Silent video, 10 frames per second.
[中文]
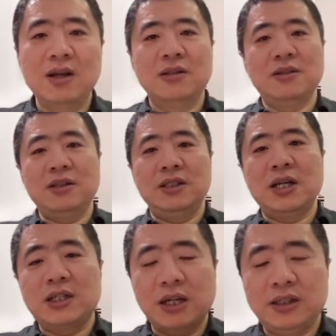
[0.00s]
自底
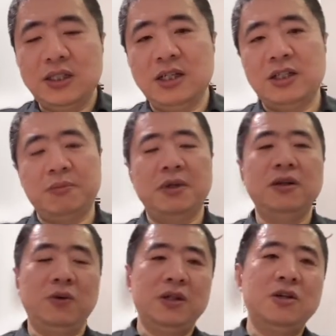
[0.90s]
向上写什么？
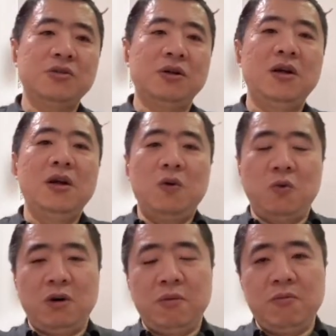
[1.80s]
有的人说
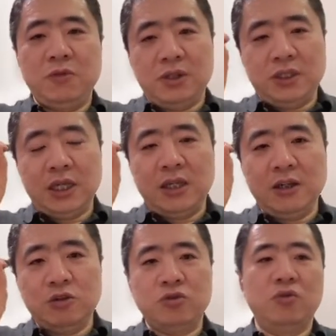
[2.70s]
我写一
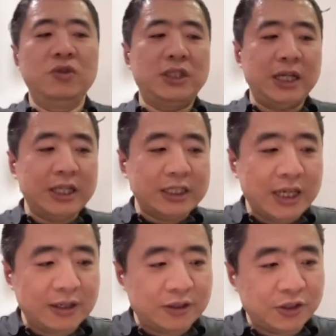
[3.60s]
个总结的这
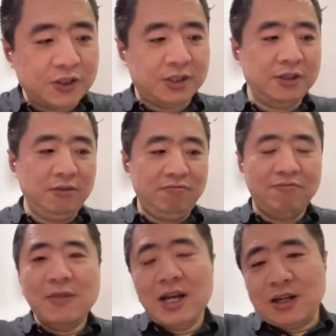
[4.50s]
样的词，
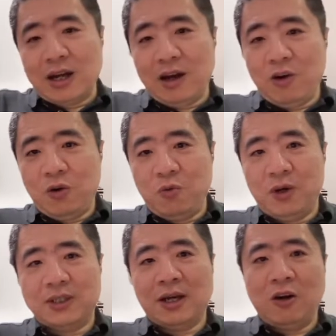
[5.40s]
然后
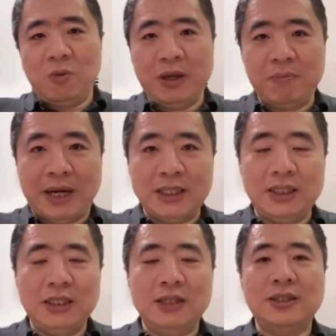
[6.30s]
我在后面把
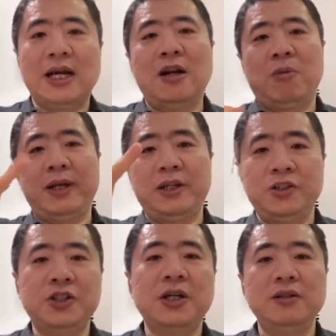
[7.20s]
这些材料把它
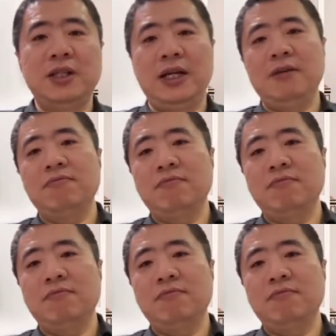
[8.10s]
支撑起来，